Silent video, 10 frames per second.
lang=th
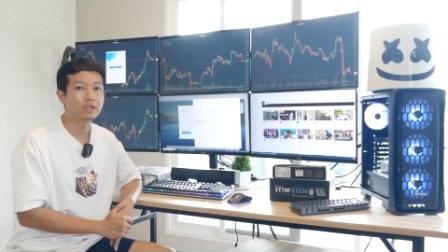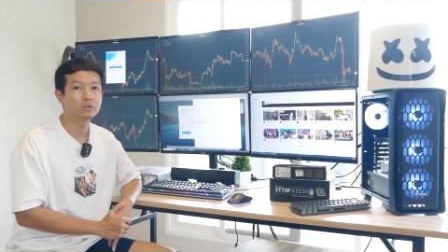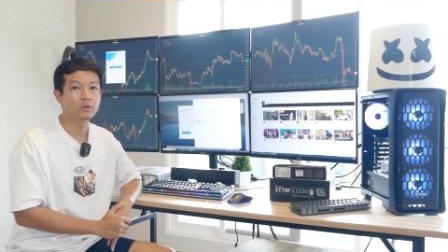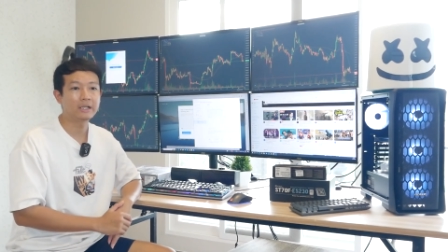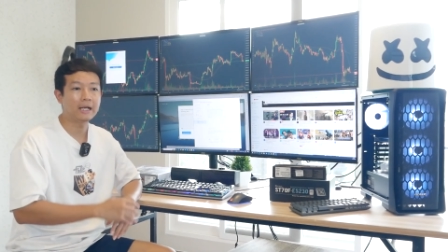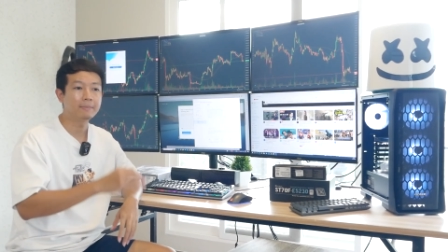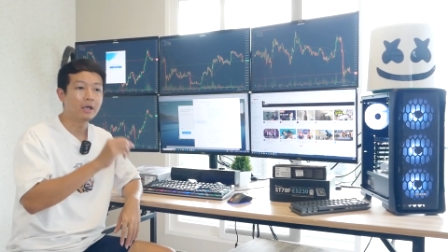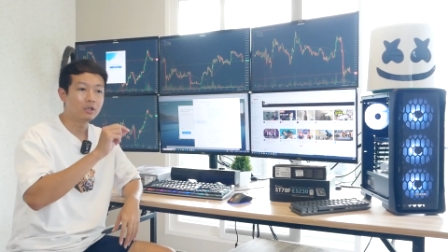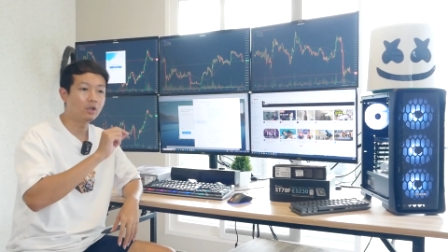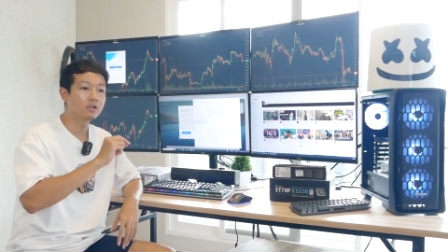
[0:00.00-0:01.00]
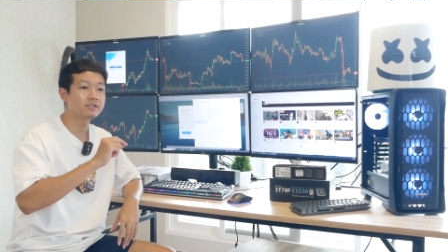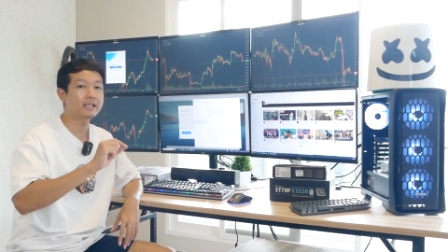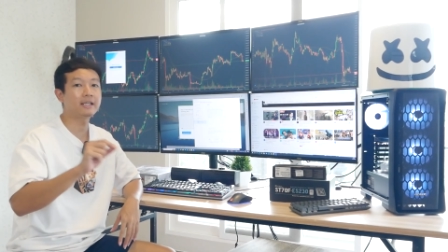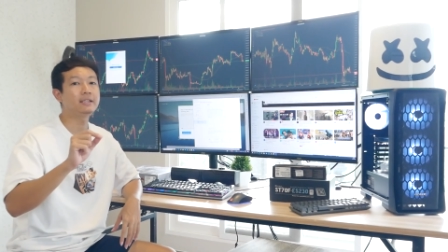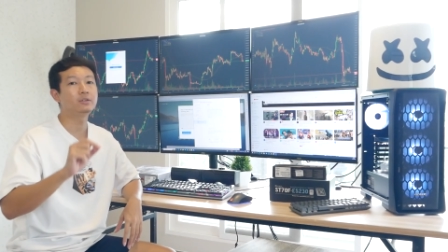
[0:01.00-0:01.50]
อีกด้วยนะครับลองเช็
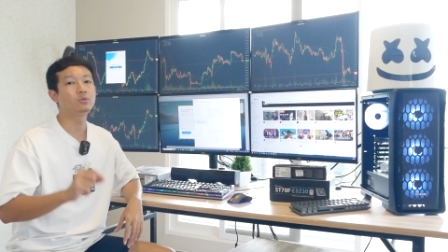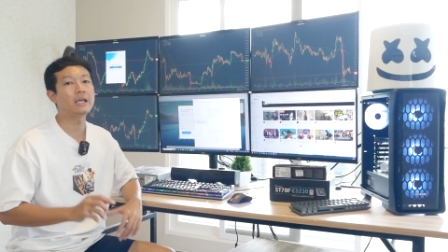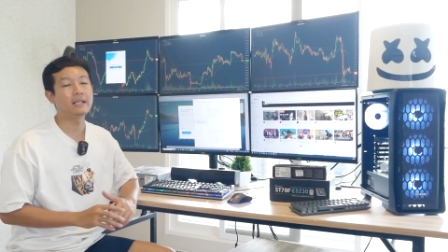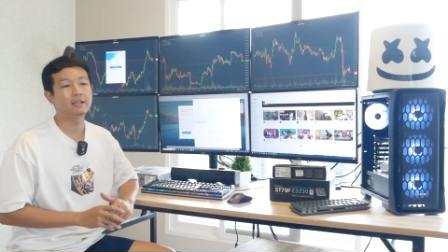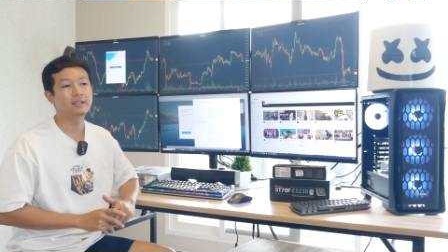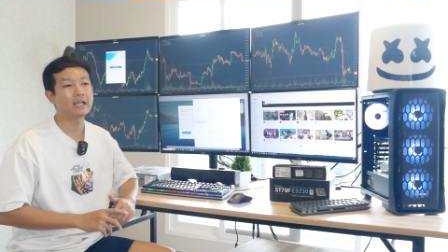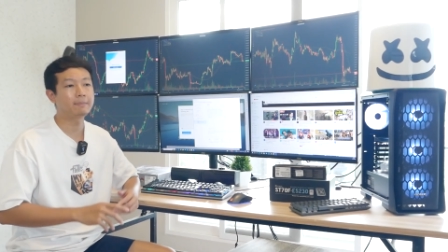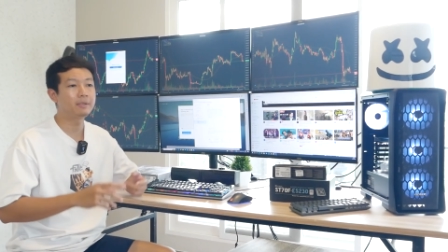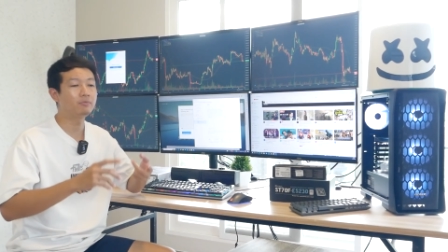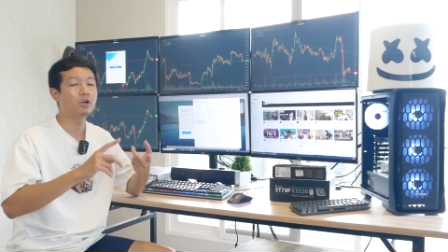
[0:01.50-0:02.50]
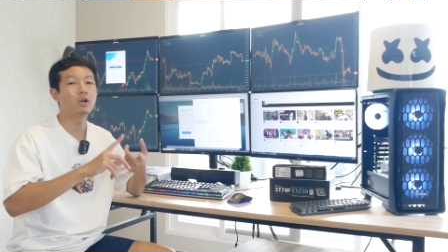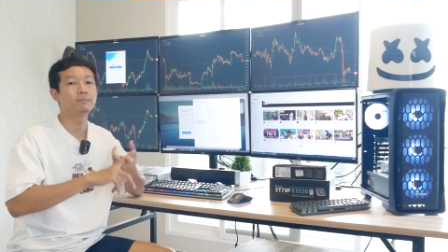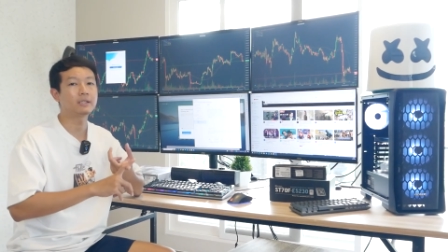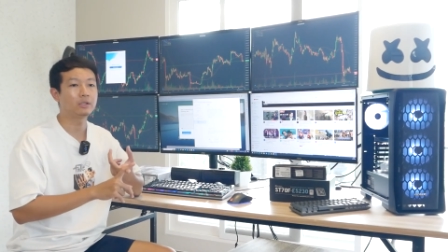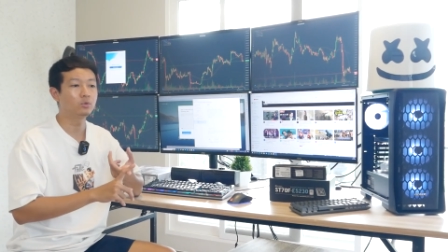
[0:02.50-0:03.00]
คเครดิตดูได้เลยนะครับพิมพ์ว่าคอ
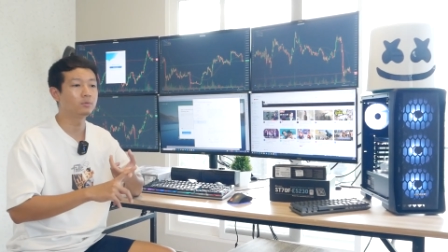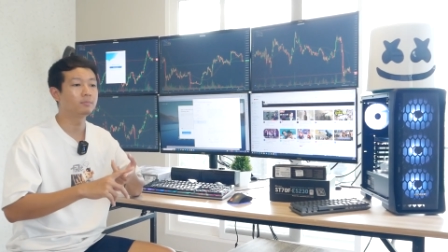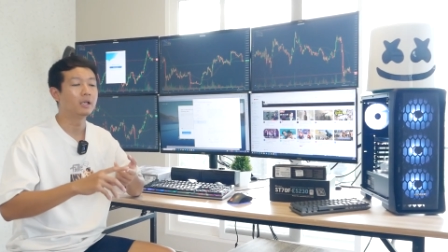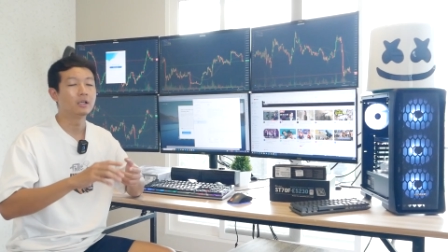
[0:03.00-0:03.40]
มไถ่ทุน